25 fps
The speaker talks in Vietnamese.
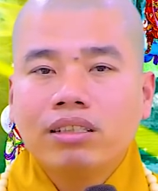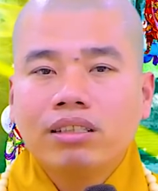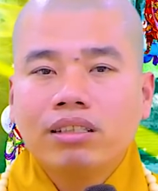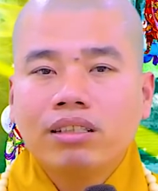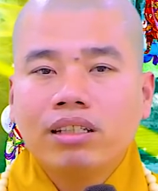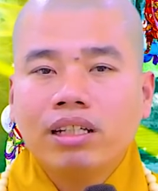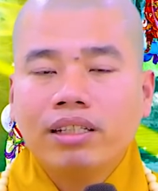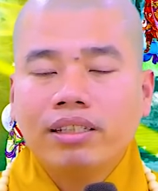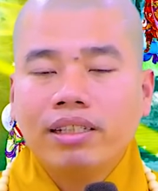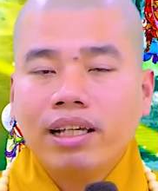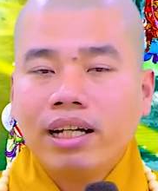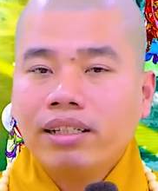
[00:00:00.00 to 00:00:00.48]

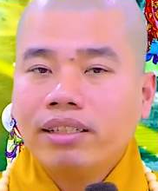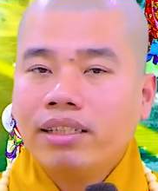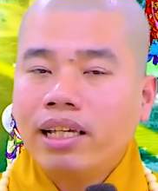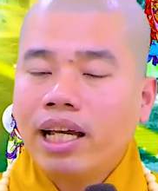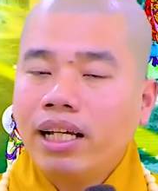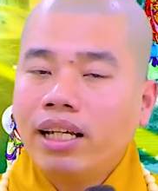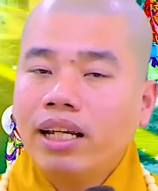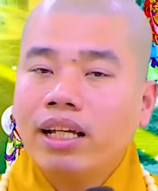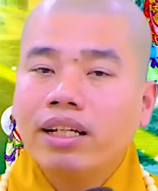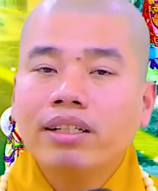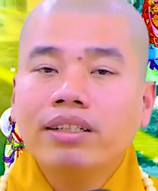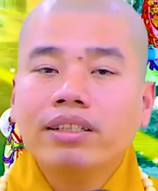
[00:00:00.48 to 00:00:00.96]
thì chắc
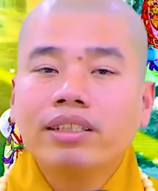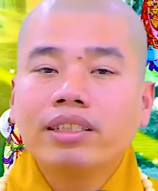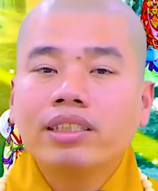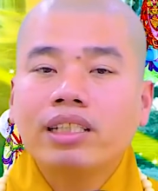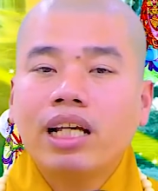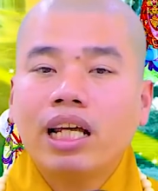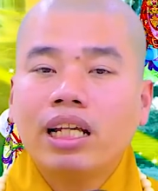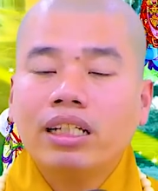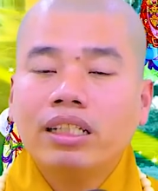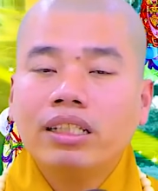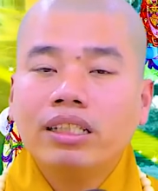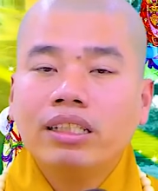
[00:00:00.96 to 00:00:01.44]
chắn là được
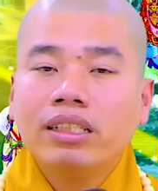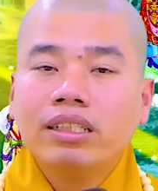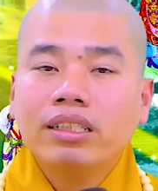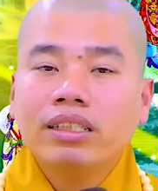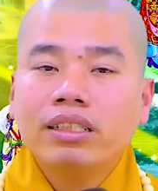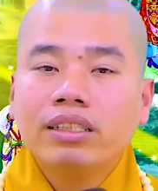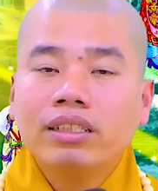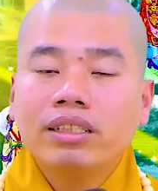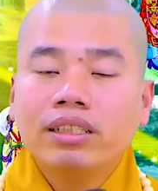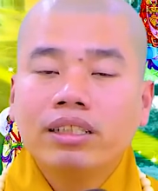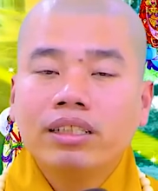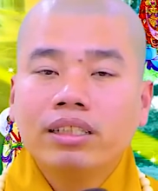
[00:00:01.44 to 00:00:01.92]
sanh
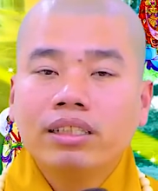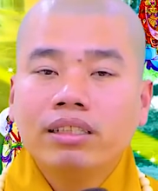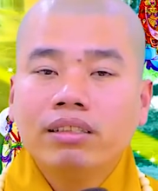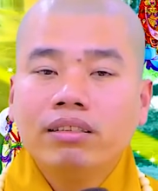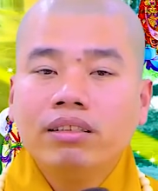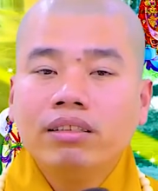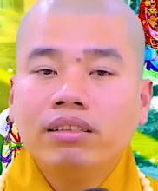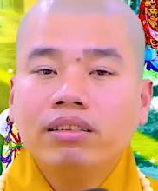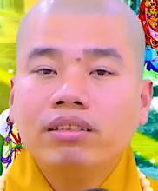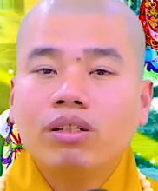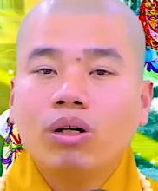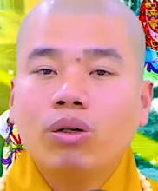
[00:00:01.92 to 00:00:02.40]

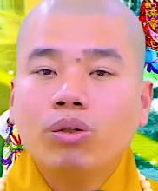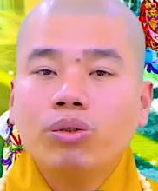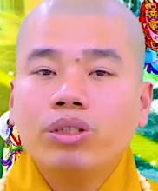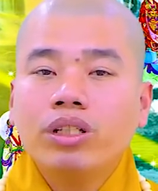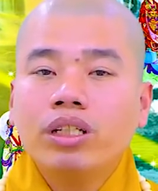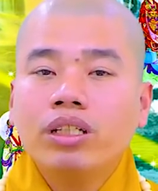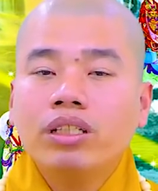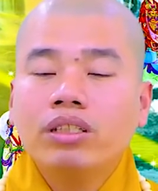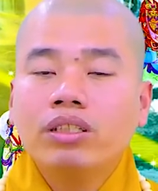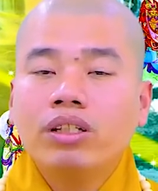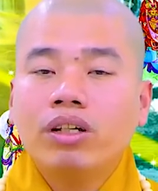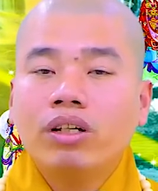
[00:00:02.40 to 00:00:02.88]
chư tổ
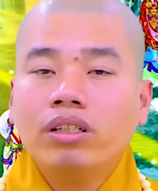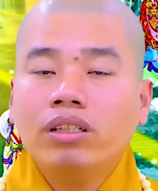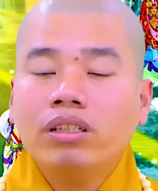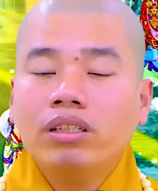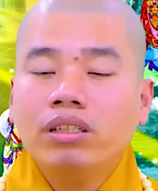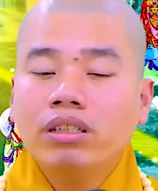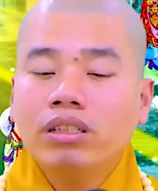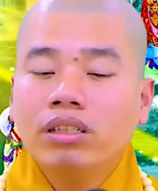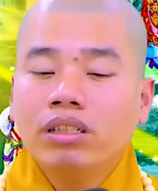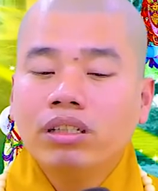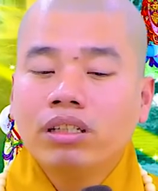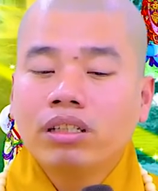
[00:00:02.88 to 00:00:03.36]
sư nói
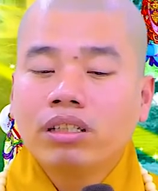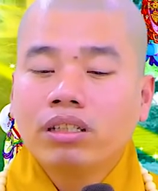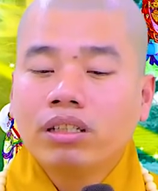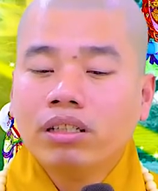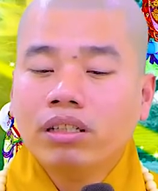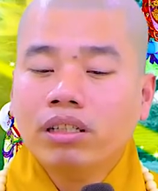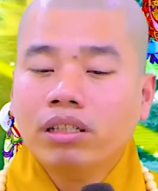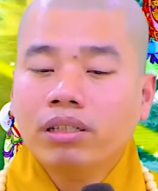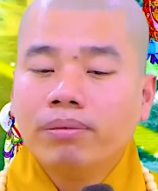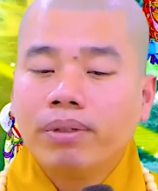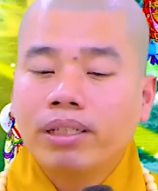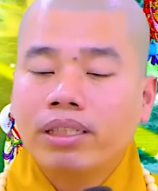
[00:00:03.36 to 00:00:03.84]

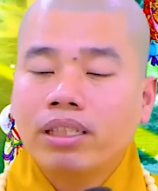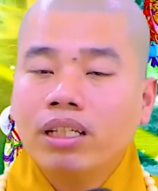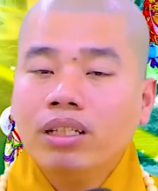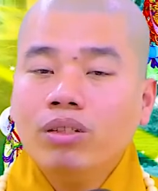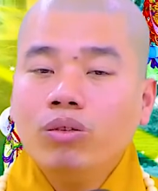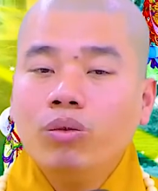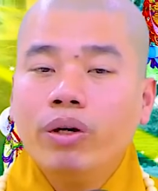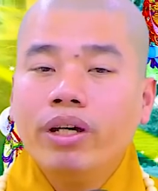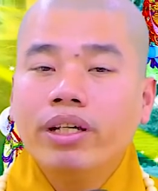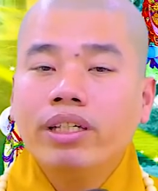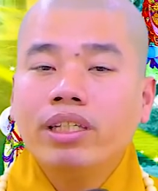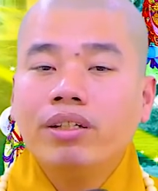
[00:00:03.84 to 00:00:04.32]
người mà
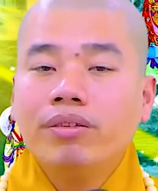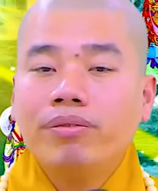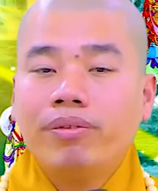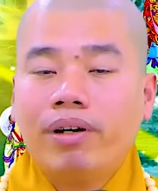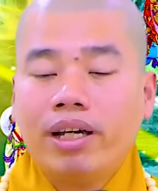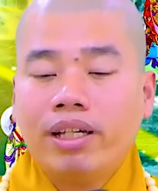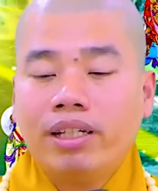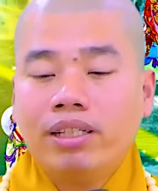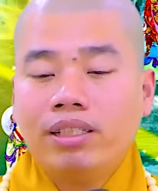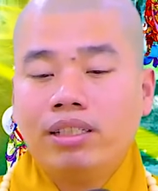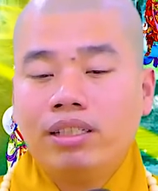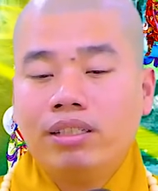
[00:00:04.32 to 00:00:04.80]
tính nguyện như
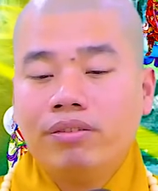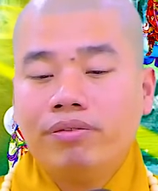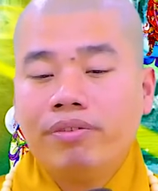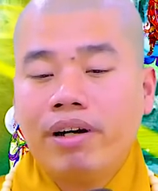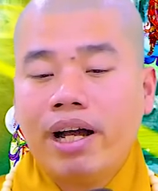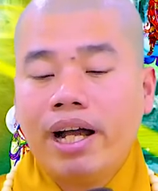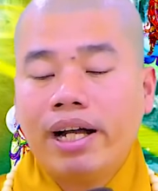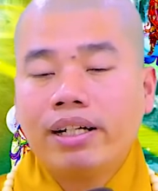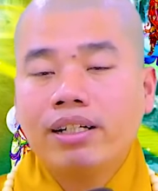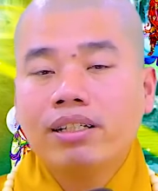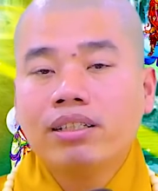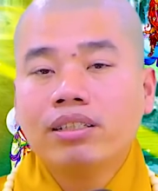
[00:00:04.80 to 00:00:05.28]
vậy thì
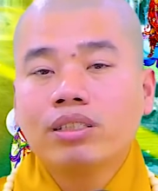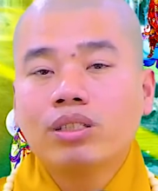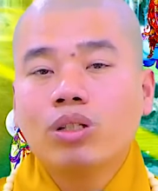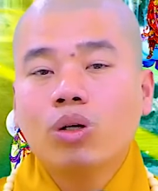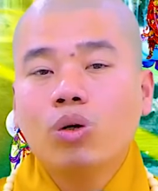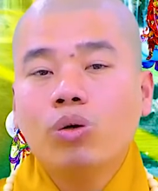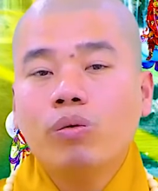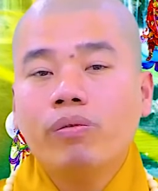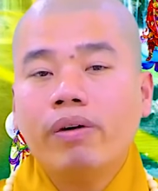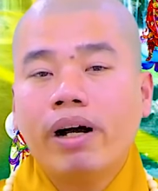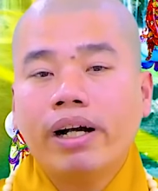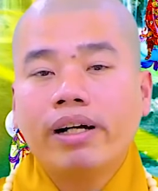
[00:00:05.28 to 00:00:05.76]
vạn người
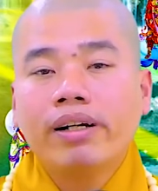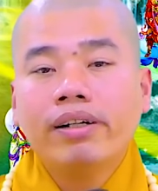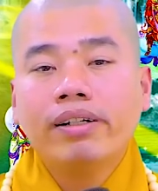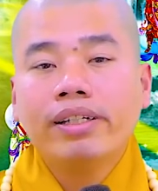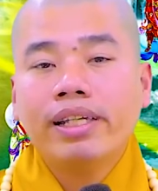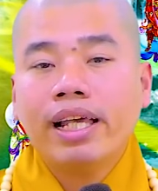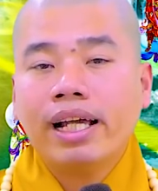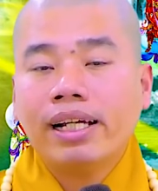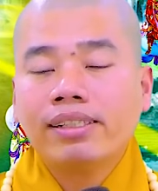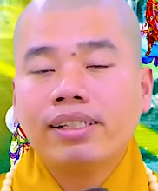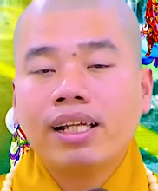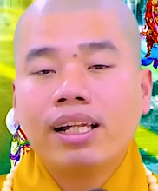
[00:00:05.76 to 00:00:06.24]
tu vạn người
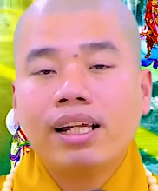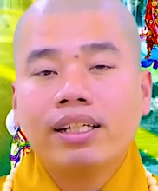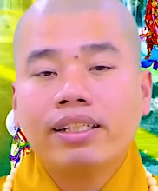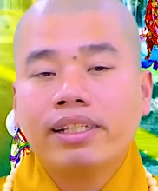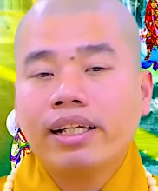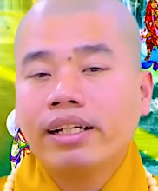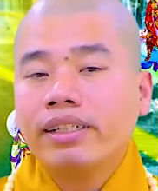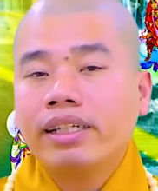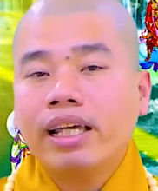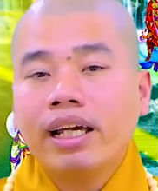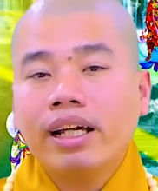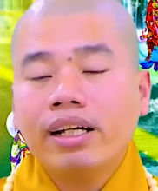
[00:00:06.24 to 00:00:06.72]
giảng sanh là
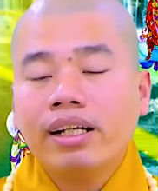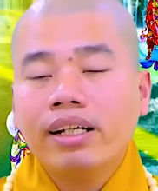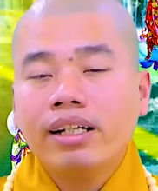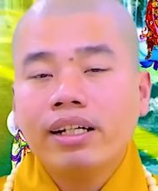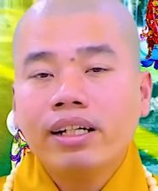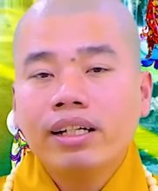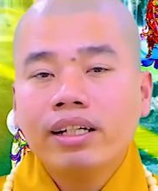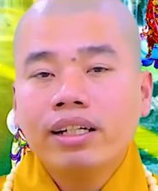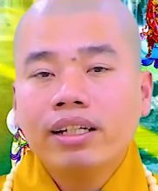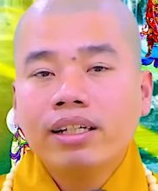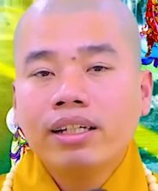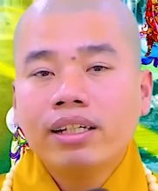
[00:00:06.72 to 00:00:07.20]
chắc chắn
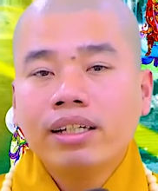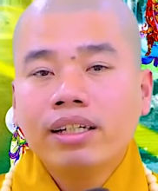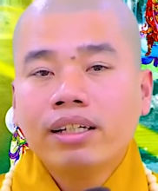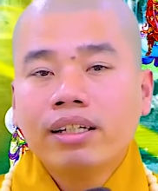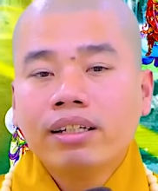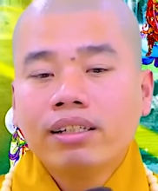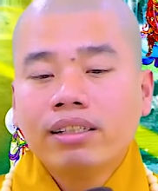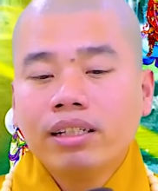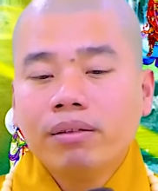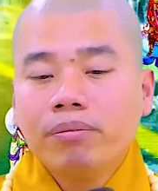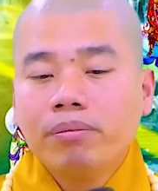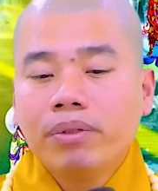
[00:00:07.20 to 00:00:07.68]

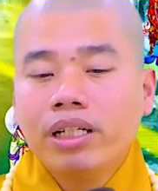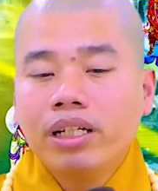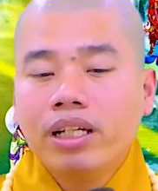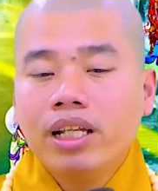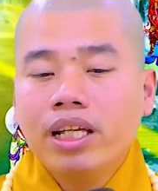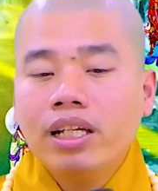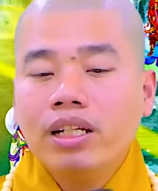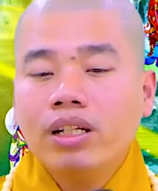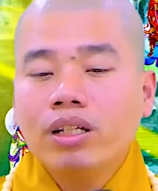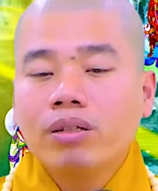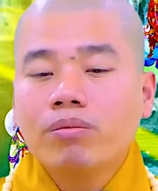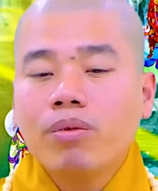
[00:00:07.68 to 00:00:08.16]
nhưng mình
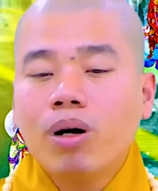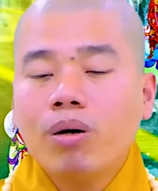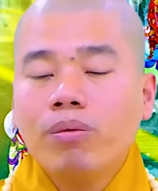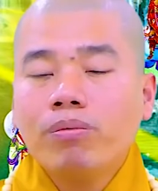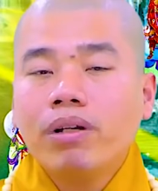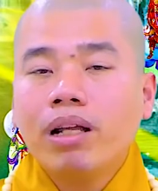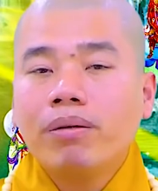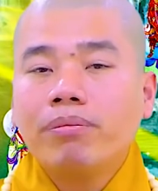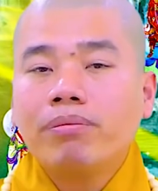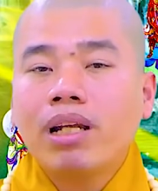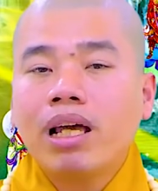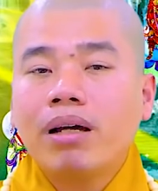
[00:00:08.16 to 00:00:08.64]
đi được
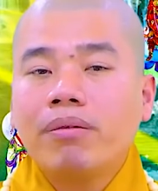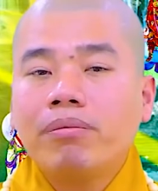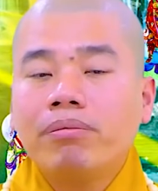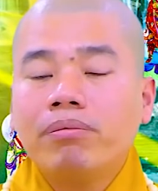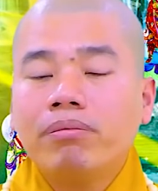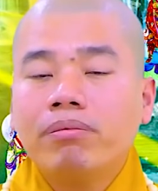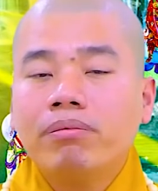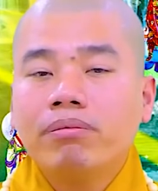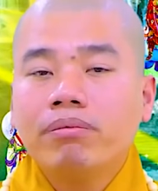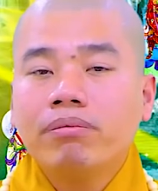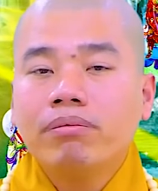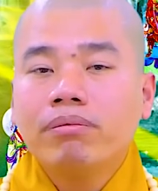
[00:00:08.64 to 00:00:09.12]
bốn năm năm
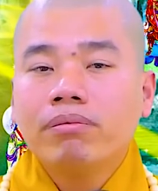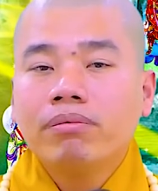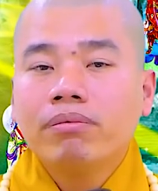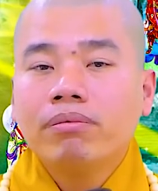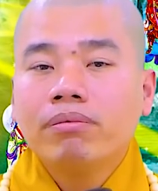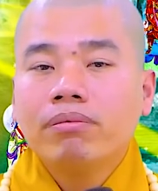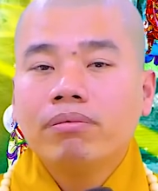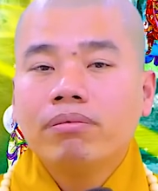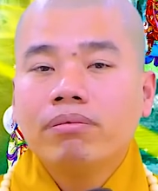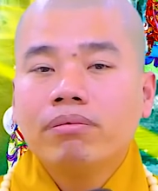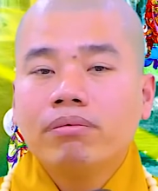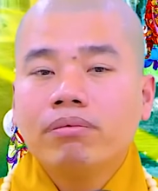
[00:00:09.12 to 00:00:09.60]

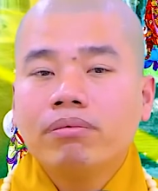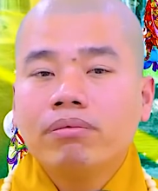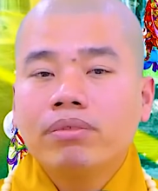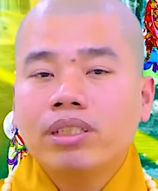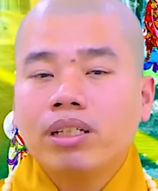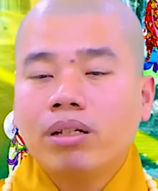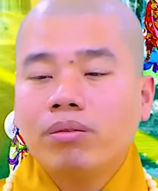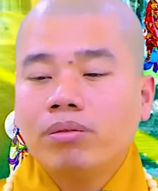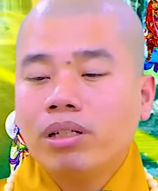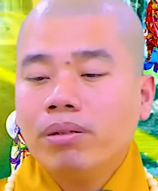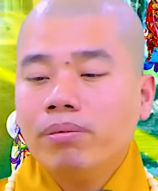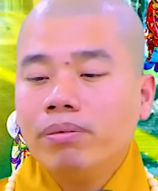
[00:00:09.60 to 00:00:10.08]

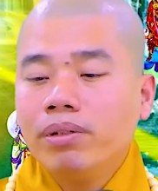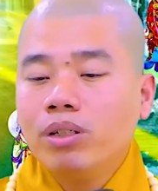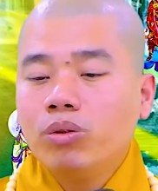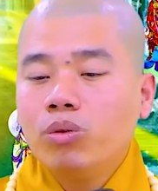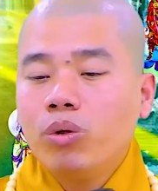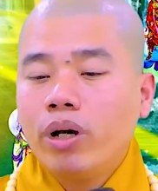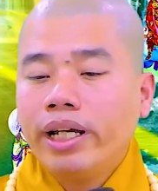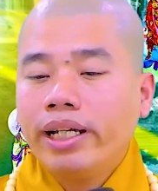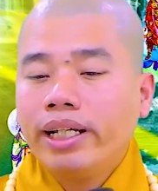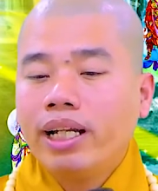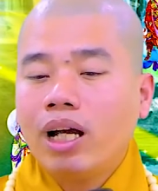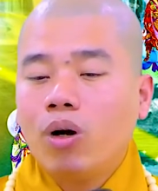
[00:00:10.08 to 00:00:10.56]
xong cái mình
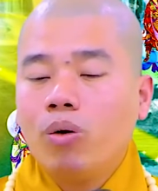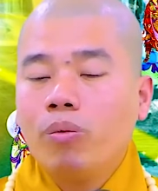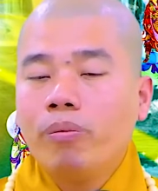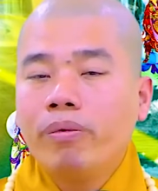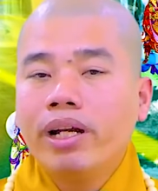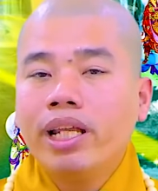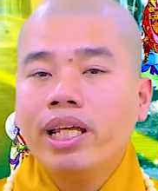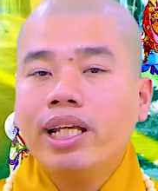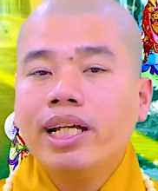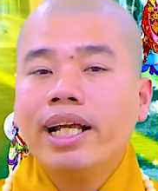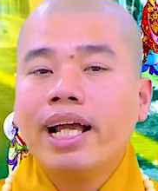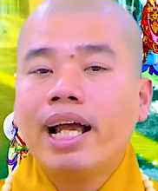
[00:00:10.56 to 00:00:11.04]
quay đầu
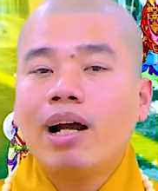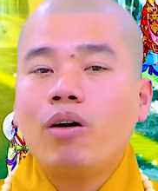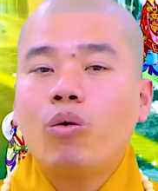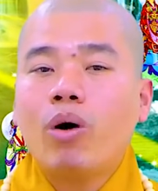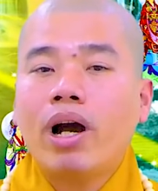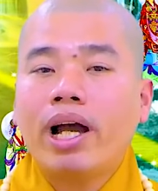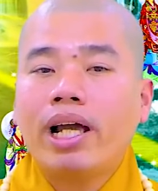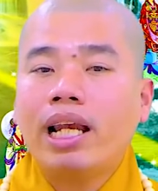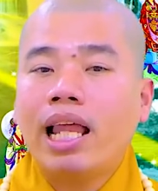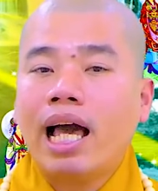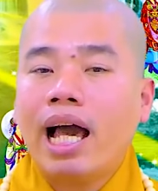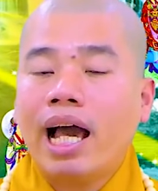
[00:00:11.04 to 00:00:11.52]
mình đi ra
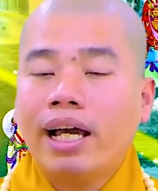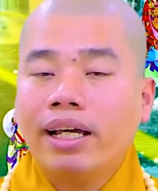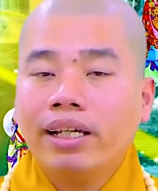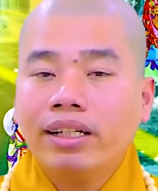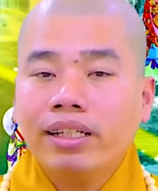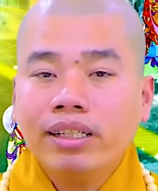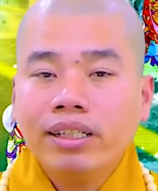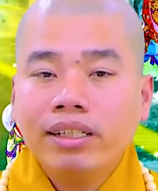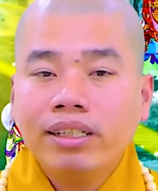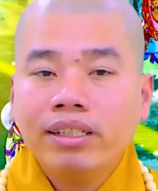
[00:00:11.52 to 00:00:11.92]
ngoài lại